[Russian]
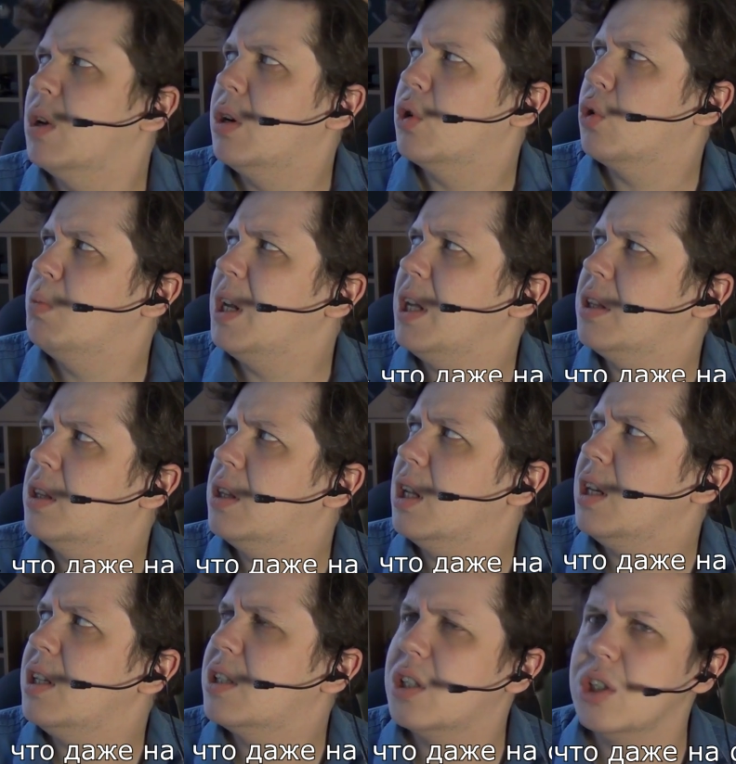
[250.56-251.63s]
Рублей
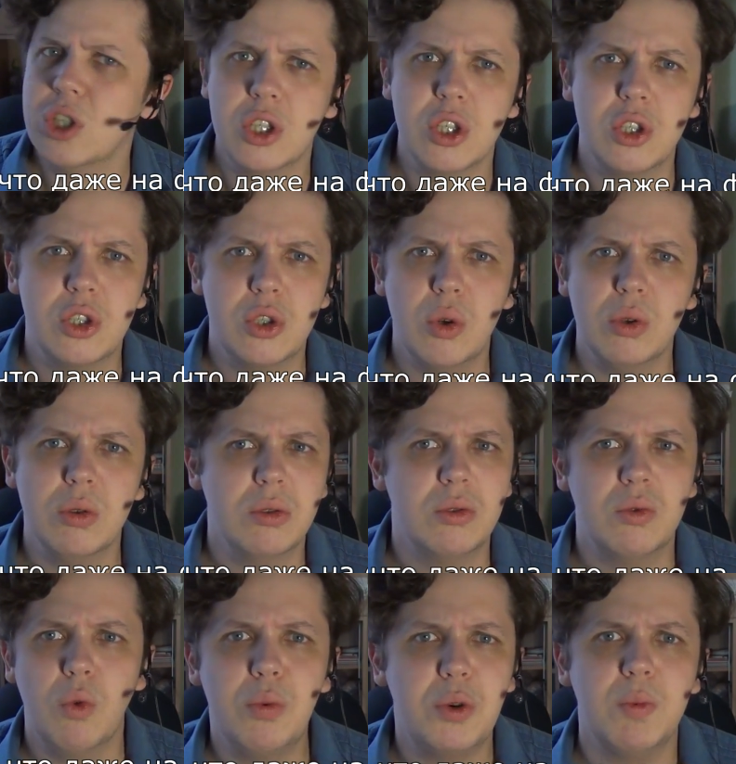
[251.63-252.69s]
300, 600,
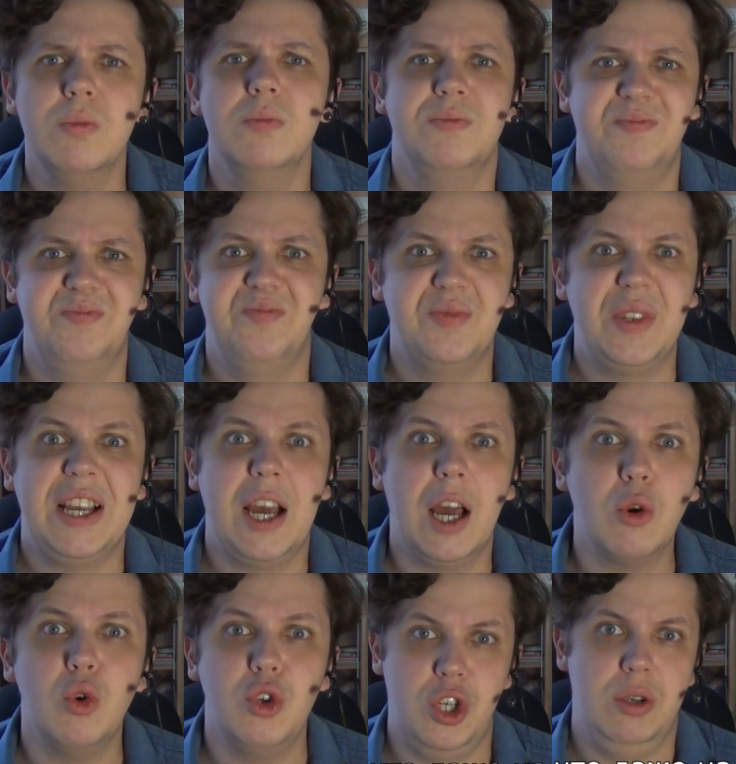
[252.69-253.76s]
в общем,
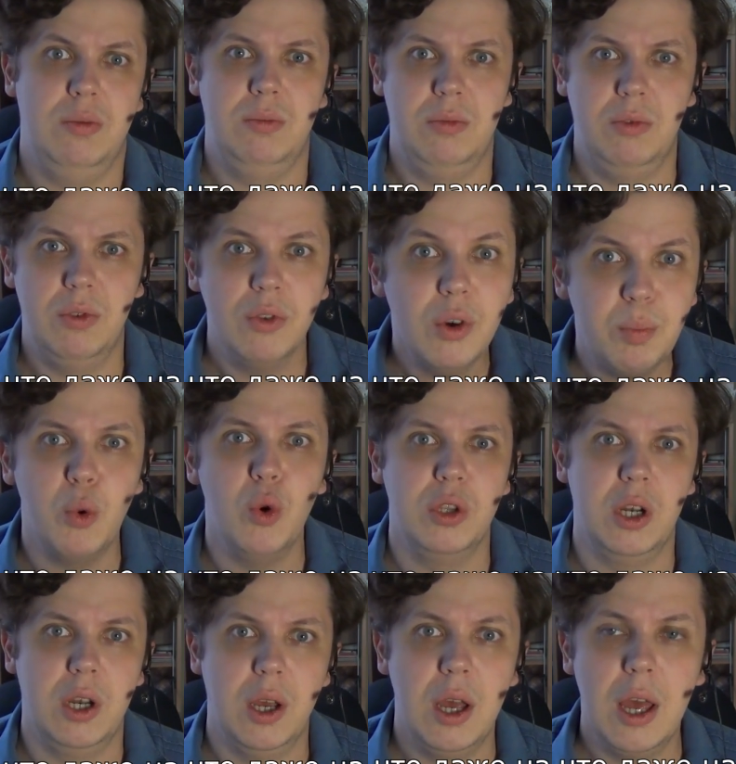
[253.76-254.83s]
короче, вы
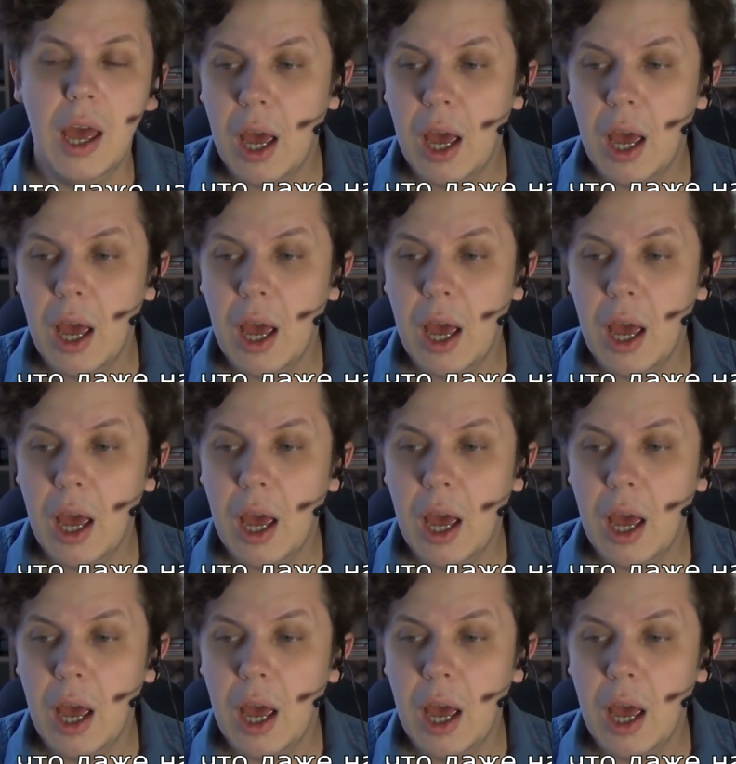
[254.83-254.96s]
поняли.